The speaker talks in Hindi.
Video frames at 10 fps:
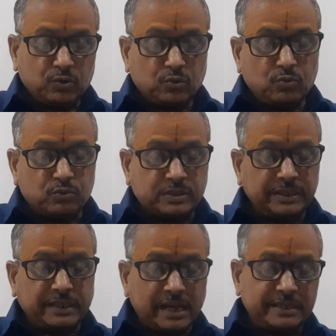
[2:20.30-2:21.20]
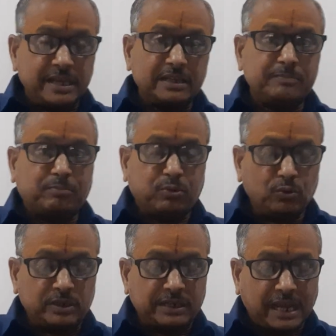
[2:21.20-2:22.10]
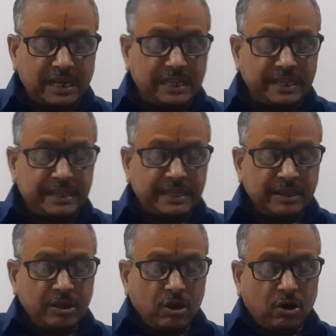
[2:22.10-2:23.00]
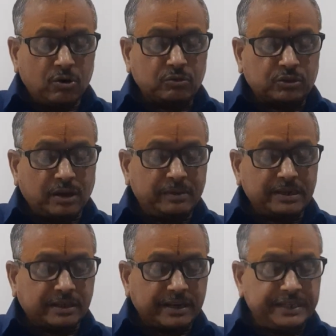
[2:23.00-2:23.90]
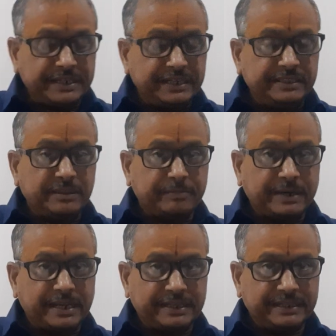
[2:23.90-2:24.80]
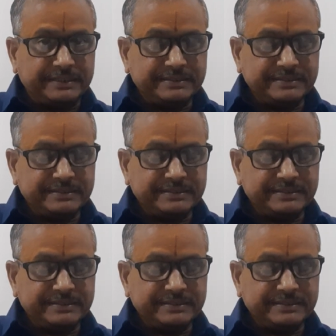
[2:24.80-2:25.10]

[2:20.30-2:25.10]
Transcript: तो उसने कहा किया कि फूट डालने और दमन करने की नीति अपनाई